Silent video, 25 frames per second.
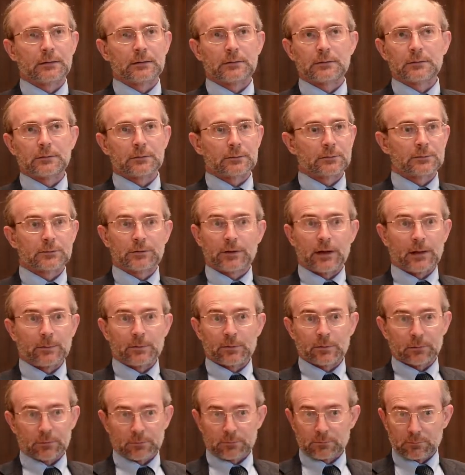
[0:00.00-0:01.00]
non
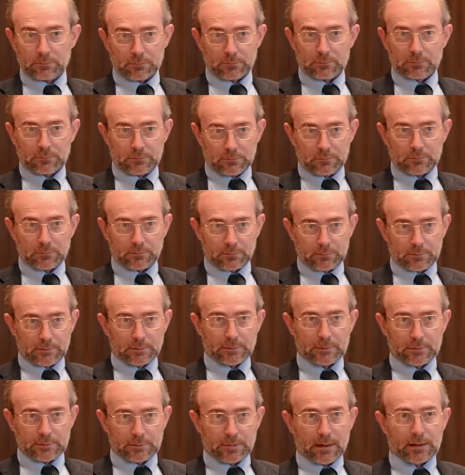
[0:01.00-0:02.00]
siamo
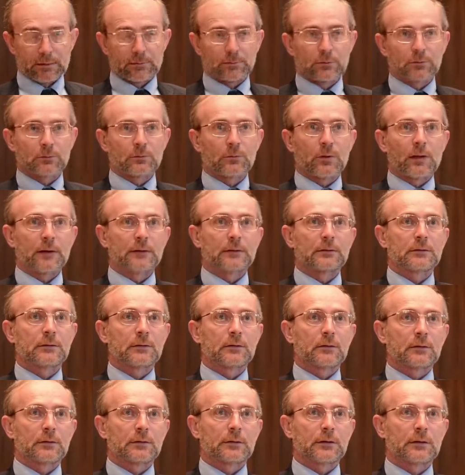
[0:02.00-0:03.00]
tanto
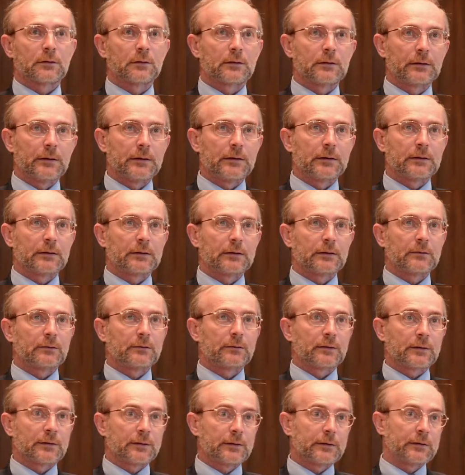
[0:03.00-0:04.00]
quanto i colleghi delle
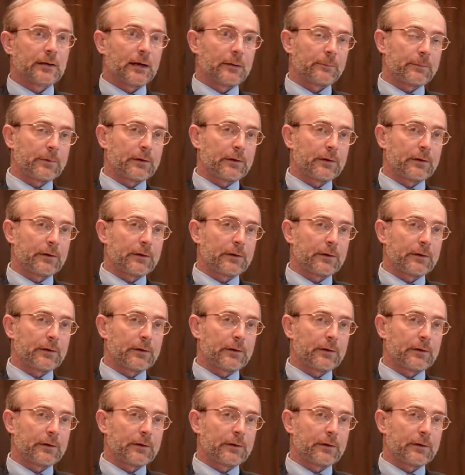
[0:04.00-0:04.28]
università,